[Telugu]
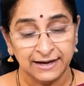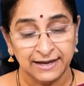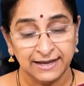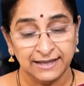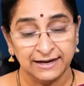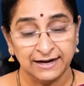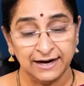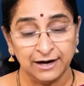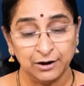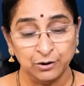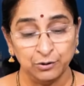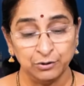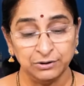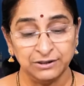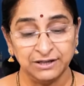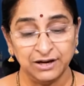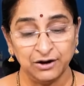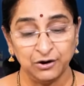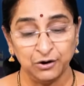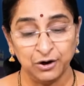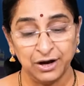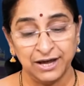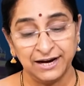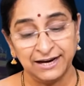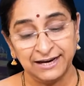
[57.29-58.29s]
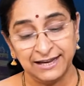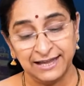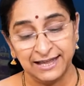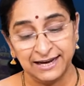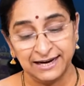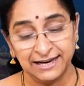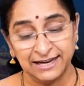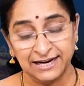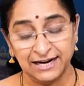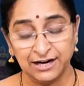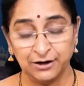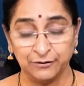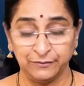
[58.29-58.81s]
ఈ రణోద్యోగాన్ని
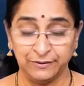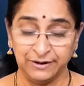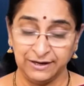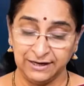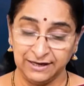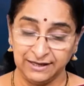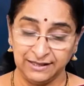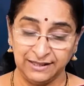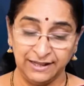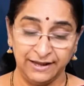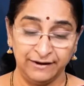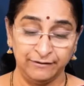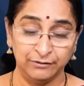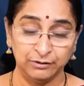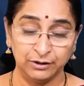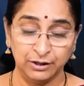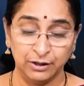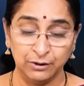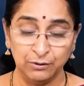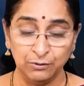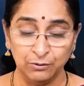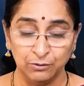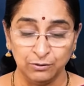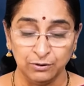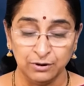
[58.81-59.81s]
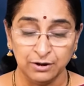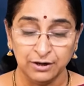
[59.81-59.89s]
ఎరిగినటువంటి దేవతలు